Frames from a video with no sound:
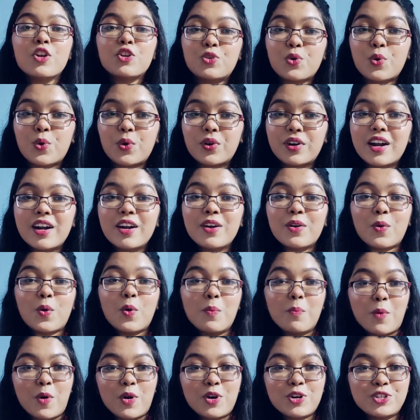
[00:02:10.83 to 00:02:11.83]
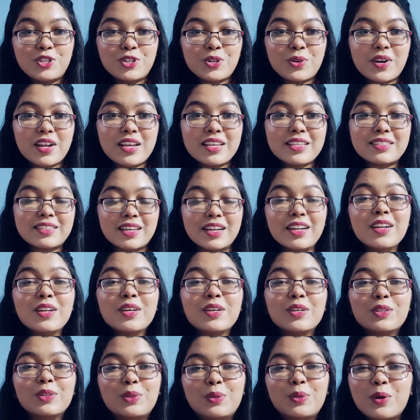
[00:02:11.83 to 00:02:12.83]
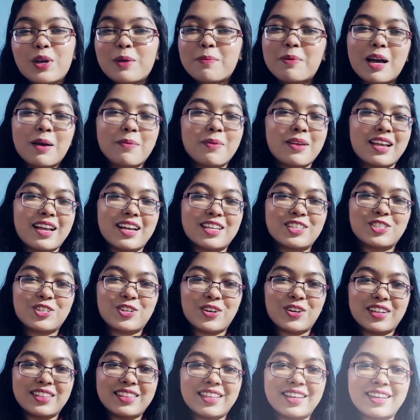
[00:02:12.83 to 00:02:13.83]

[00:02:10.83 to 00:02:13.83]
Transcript: টোনার ও ময়শ্চারাইজার দুইভাবে কাজ করে